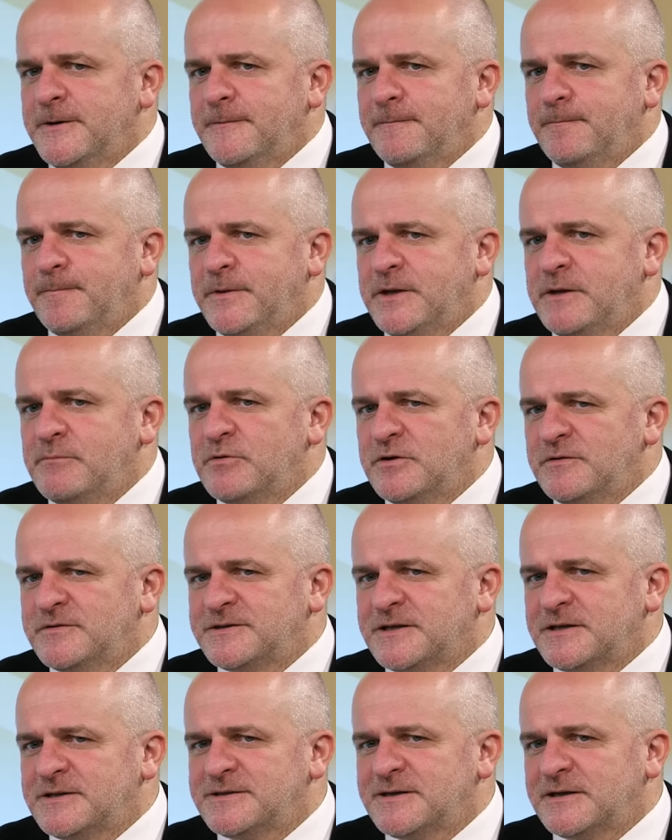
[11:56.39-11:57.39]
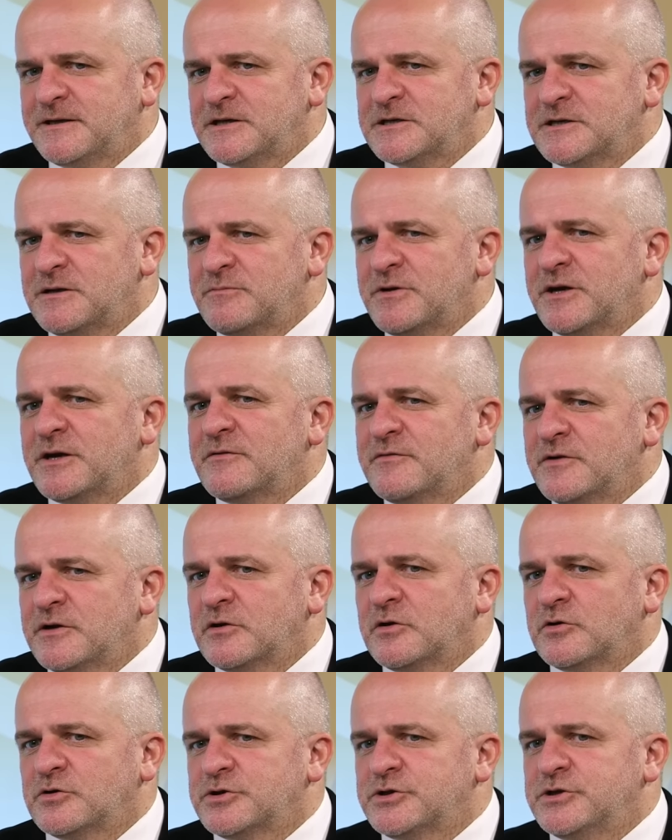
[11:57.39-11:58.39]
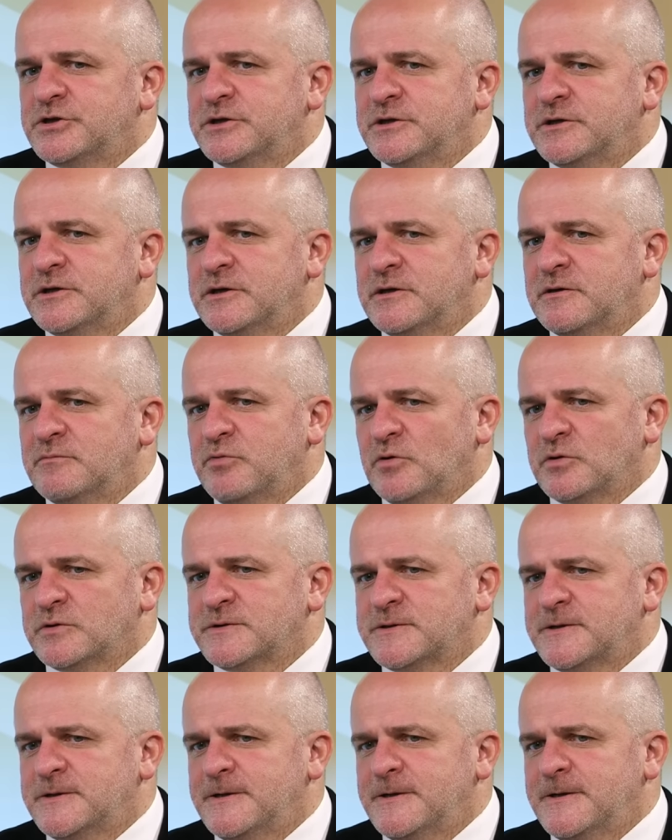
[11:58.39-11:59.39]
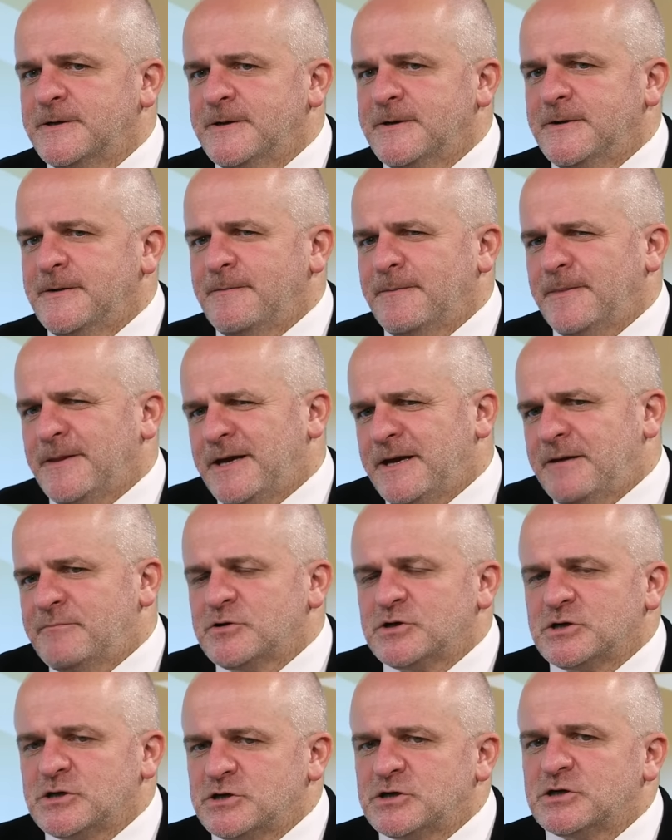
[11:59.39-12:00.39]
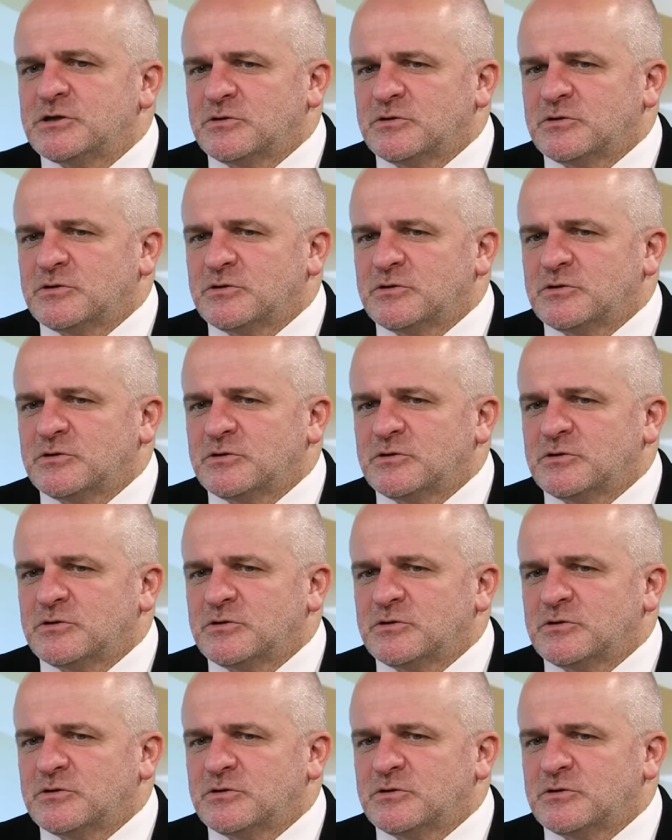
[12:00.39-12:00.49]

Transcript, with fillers: Nie byli w stanie zagrać na miarę wielkości Polski, a ja myślę, że